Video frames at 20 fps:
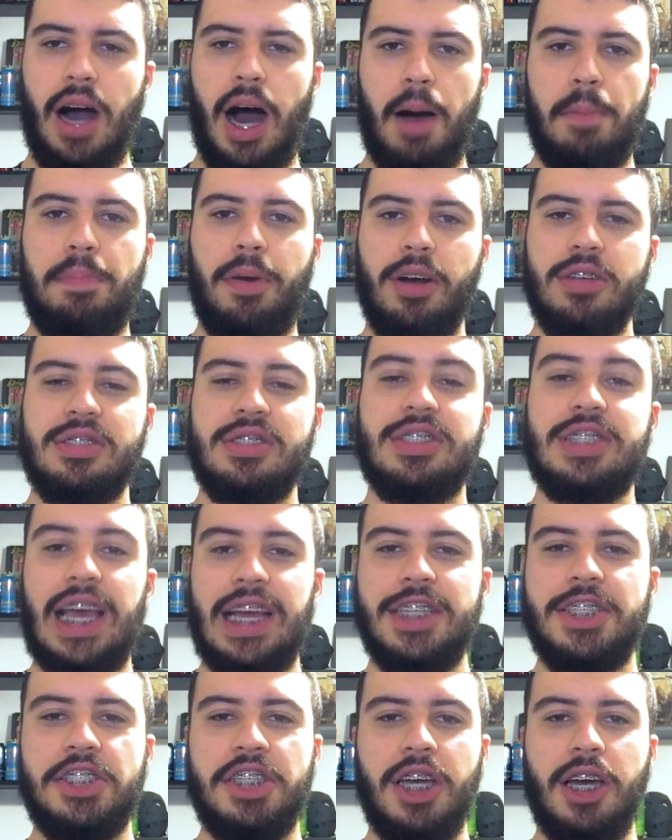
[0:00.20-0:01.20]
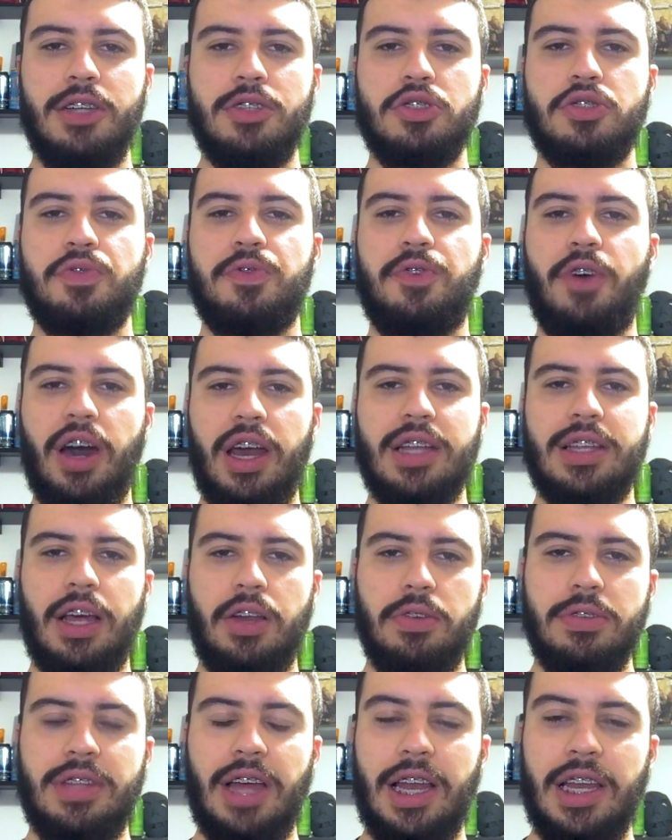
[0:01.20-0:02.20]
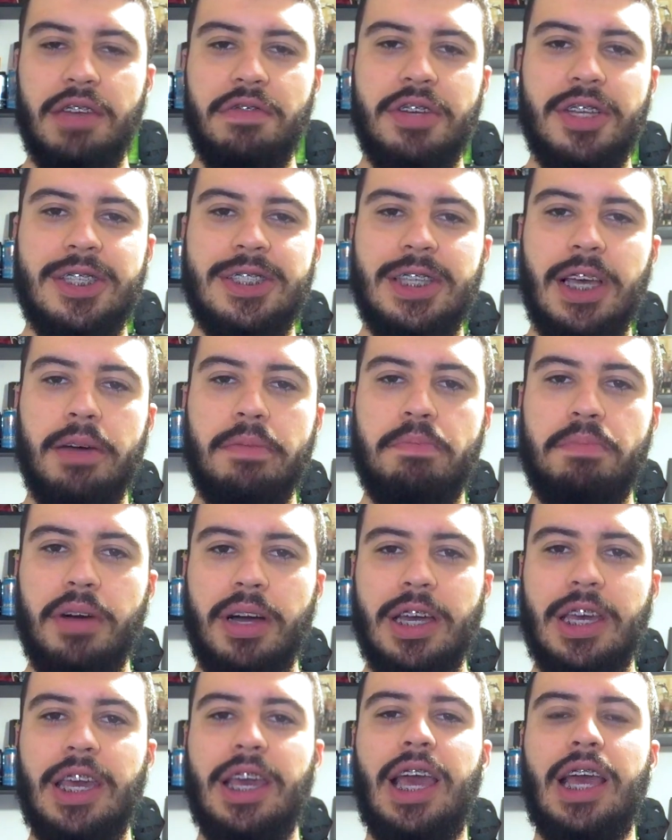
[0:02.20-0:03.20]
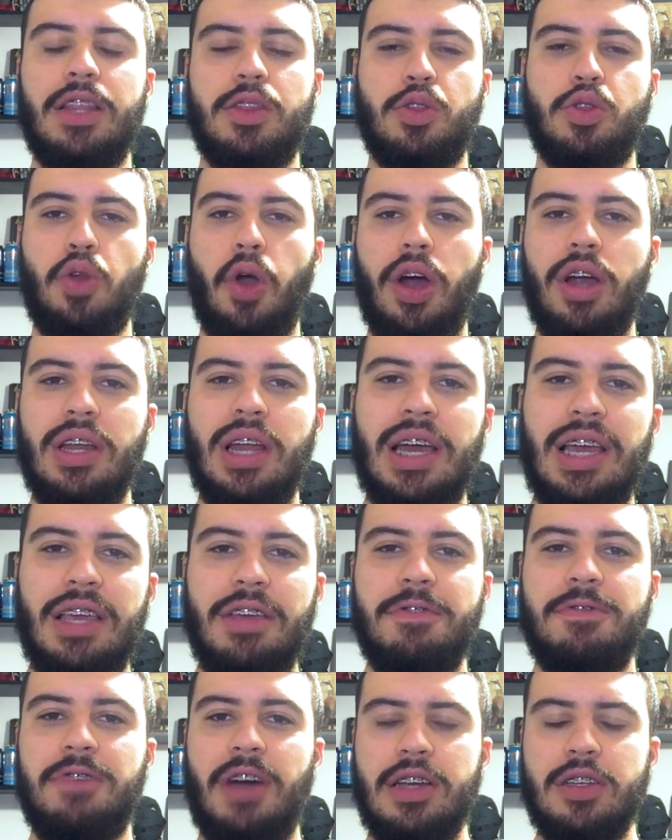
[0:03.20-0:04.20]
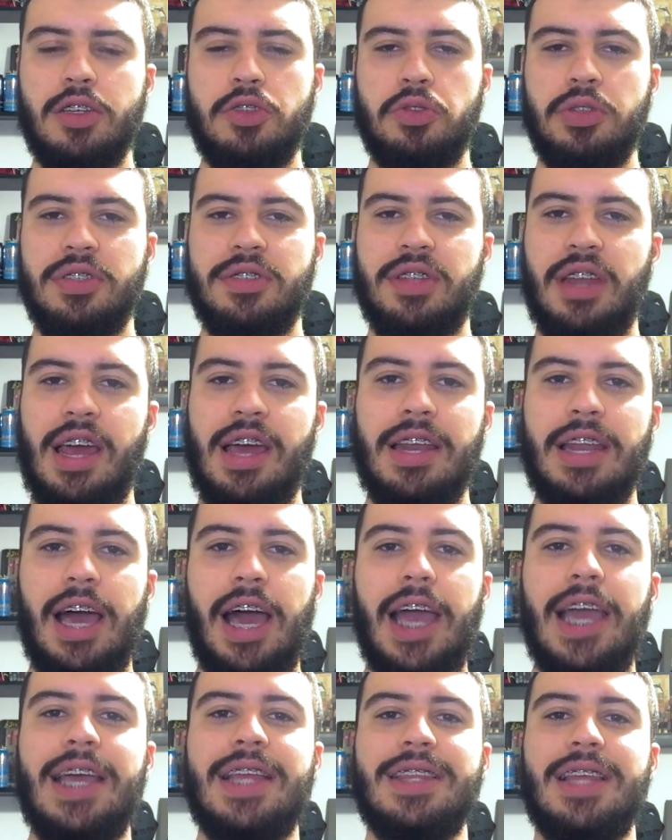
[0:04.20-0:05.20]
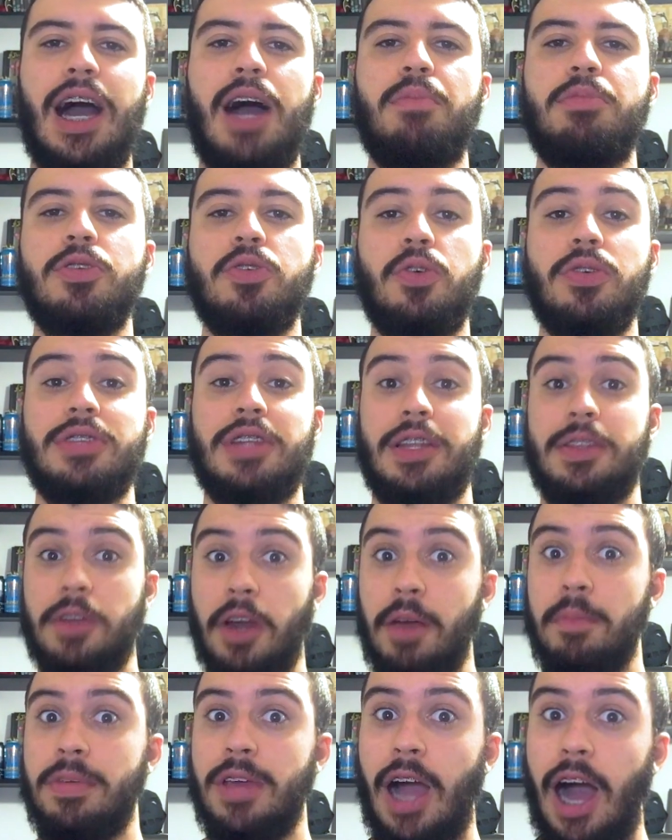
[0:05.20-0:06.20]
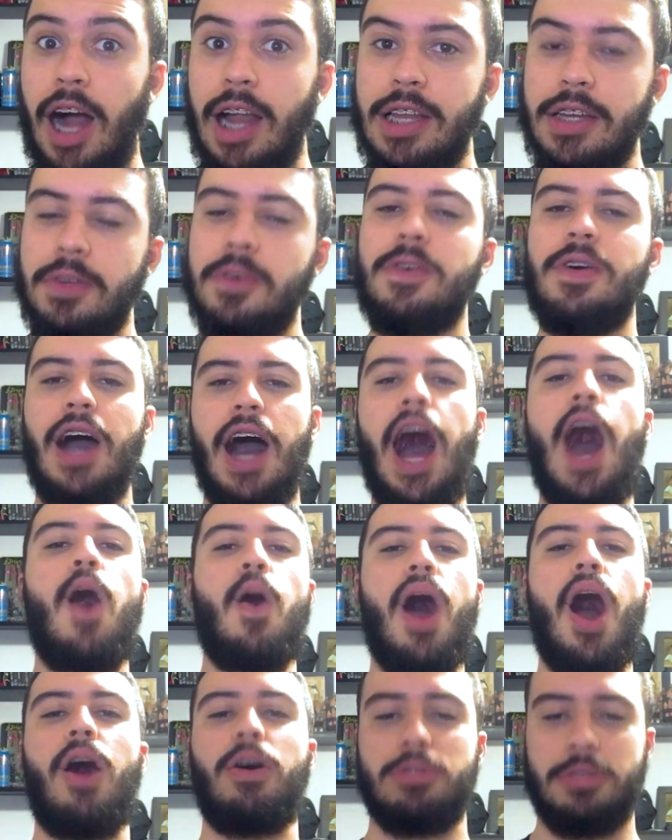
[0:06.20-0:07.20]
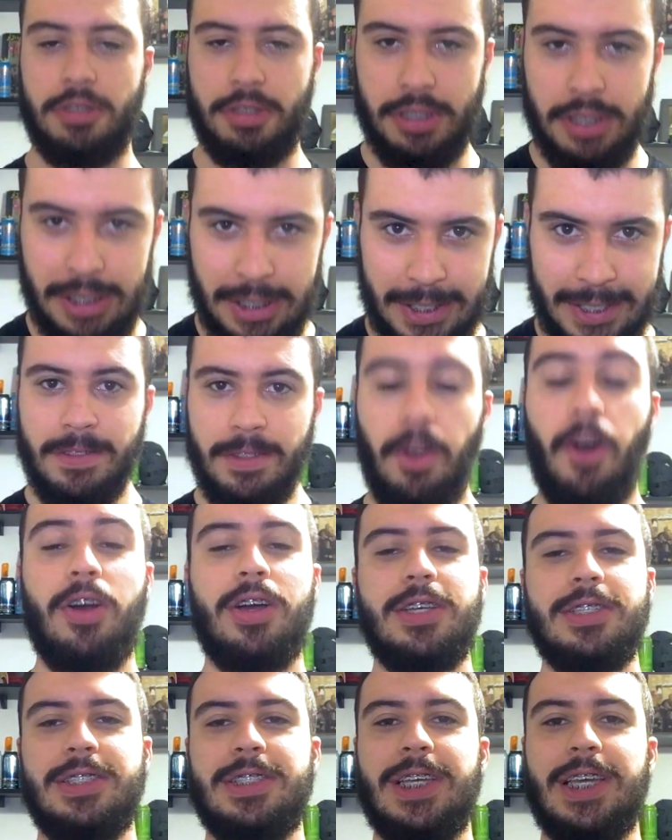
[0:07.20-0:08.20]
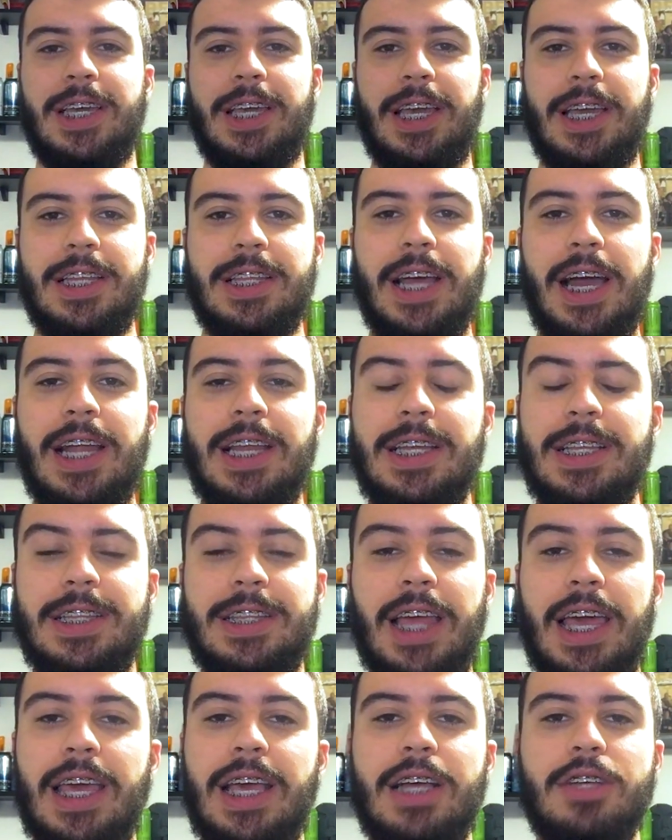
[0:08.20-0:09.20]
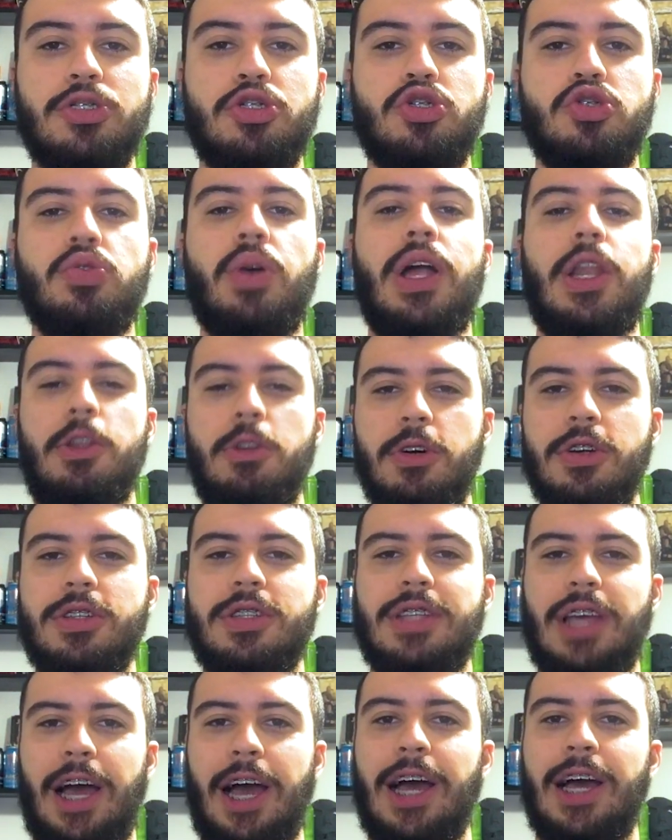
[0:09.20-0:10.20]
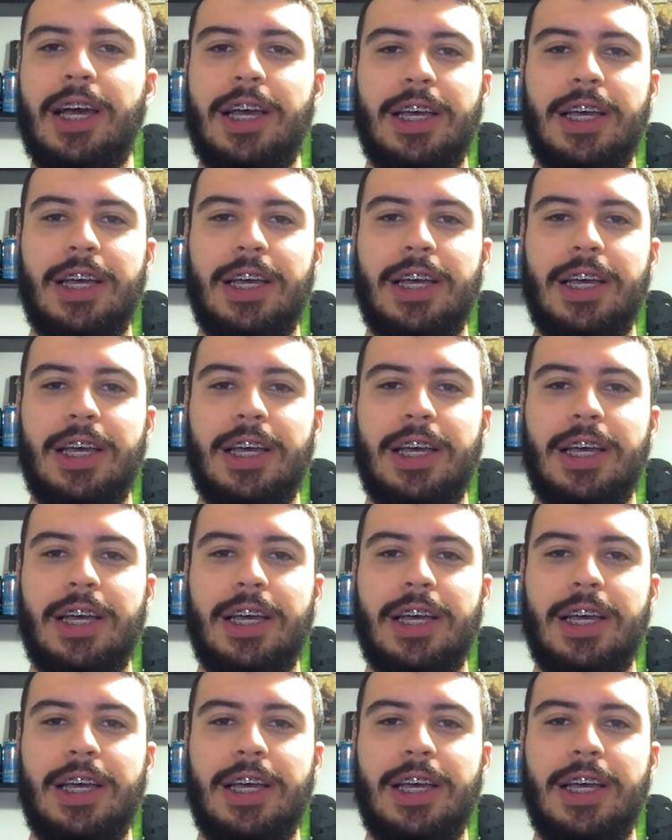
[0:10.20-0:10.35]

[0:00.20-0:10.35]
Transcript: Após 7 anos fora da luta livre, CM Punk retorna e faz a sua estreia na AEW contra Derby Allin no All Out. Logo em seguida, ele tem a sua luta